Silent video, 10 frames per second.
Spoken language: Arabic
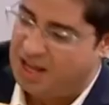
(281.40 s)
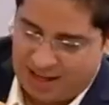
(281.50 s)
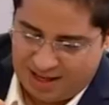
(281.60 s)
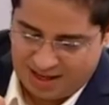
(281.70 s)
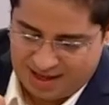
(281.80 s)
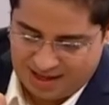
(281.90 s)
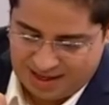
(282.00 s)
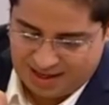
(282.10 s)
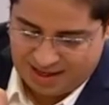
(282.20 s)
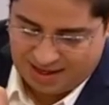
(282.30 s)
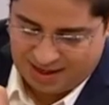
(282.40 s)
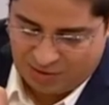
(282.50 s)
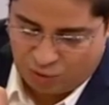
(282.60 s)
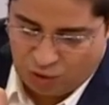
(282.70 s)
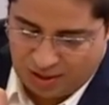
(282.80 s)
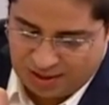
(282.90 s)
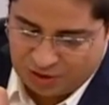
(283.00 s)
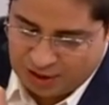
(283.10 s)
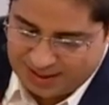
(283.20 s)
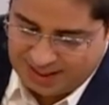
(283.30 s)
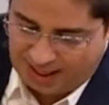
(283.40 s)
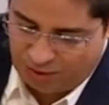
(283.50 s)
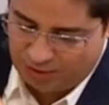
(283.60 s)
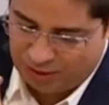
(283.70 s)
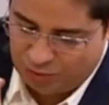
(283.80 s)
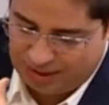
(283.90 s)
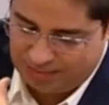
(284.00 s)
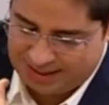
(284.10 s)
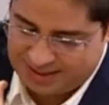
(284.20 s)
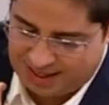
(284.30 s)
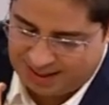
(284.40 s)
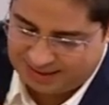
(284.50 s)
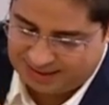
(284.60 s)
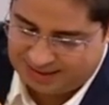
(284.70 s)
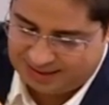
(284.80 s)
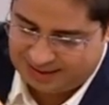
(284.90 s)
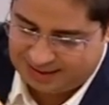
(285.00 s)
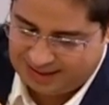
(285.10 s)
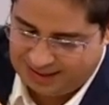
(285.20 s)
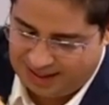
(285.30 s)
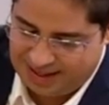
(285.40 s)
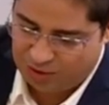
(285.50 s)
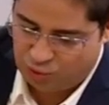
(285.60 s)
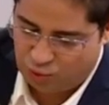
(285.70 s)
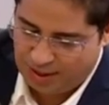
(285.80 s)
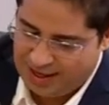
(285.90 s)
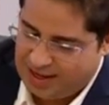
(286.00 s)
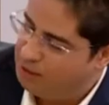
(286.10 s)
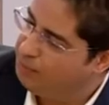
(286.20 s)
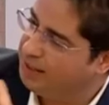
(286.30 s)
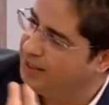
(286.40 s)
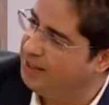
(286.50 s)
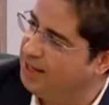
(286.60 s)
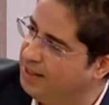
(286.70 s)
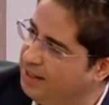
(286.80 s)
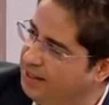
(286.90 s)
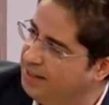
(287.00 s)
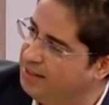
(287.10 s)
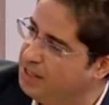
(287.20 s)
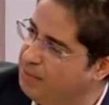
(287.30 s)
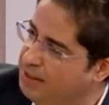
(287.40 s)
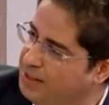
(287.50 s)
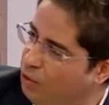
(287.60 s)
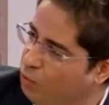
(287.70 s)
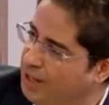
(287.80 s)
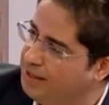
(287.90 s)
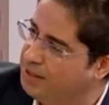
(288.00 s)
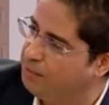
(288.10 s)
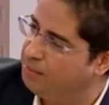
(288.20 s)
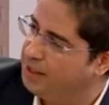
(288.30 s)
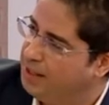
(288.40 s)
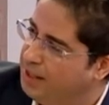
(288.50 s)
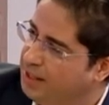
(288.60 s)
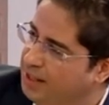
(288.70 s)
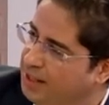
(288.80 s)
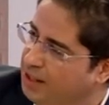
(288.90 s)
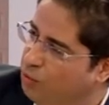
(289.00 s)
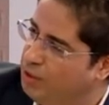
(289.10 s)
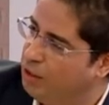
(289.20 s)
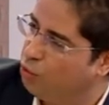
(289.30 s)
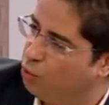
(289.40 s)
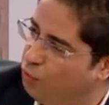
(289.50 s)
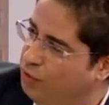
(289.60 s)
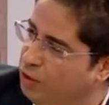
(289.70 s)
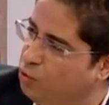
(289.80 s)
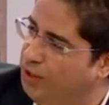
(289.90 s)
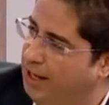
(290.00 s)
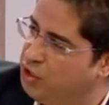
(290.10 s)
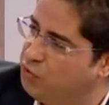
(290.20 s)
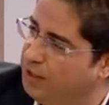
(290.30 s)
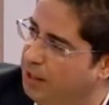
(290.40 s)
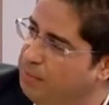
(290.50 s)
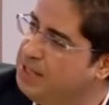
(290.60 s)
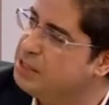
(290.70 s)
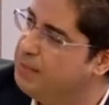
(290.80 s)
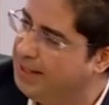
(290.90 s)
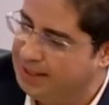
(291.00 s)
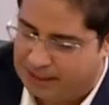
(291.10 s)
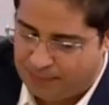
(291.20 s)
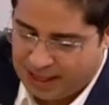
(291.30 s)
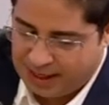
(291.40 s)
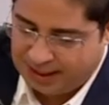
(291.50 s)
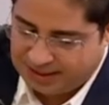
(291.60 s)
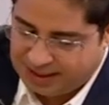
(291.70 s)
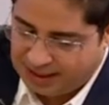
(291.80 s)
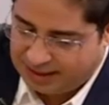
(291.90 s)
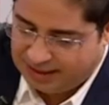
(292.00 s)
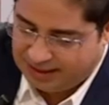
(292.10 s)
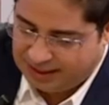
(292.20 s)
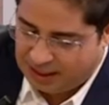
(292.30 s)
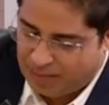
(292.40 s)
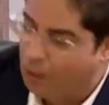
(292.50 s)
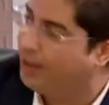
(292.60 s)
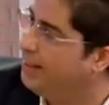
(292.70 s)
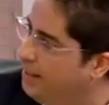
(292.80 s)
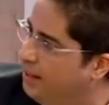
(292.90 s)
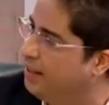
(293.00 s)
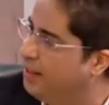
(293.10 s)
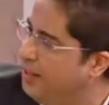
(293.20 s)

آه كل شخص يحاول انه يعمل اسقاط آه، لحياته من خلال الكتابه نتاعو الادب آه، ولا الظروف اللي يكون عايش فيها بالنسبه ليك اختيارك للمواضيع